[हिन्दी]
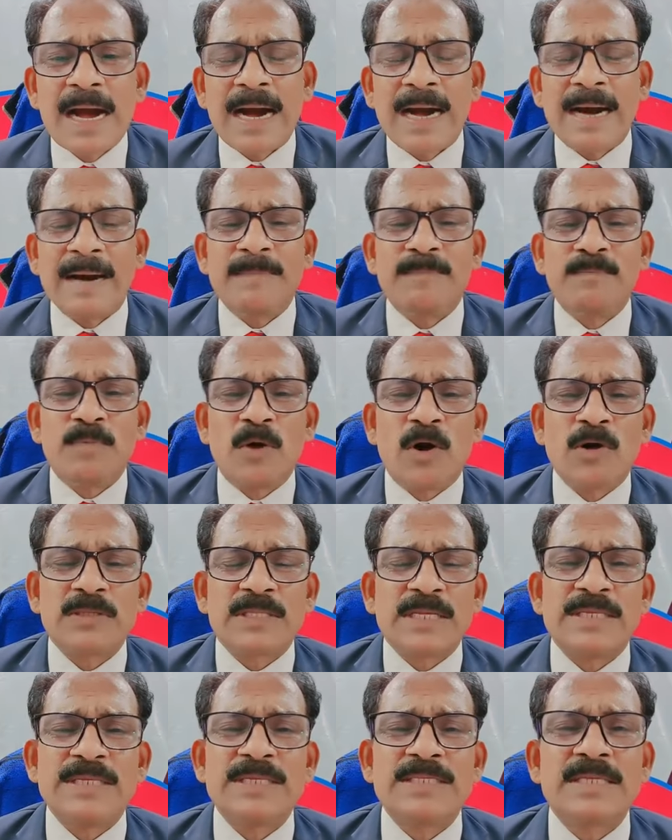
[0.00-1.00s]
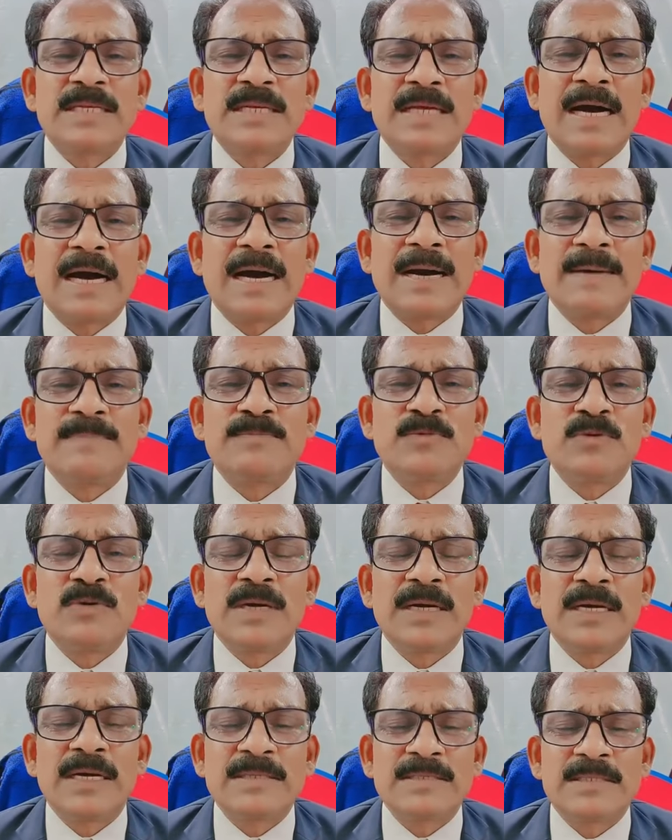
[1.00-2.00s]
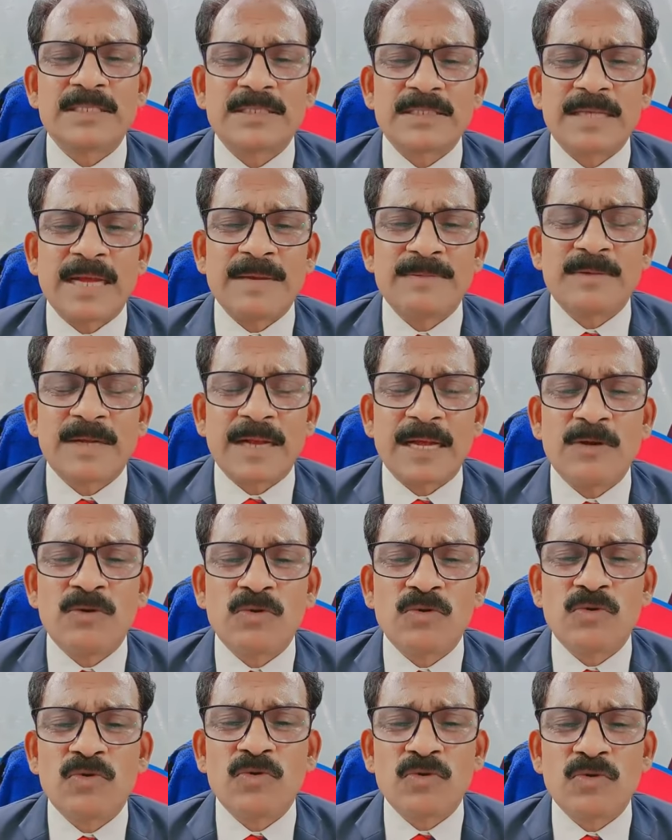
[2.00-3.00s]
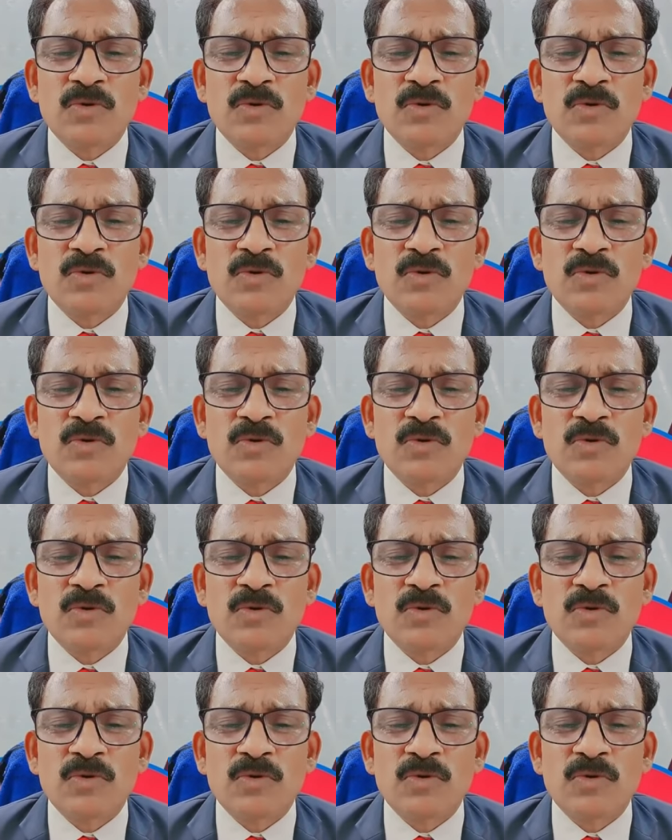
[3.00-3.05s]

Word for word: आप बहुत तेज़ी से आप जो है सब्सक्राइब कराएं लोगों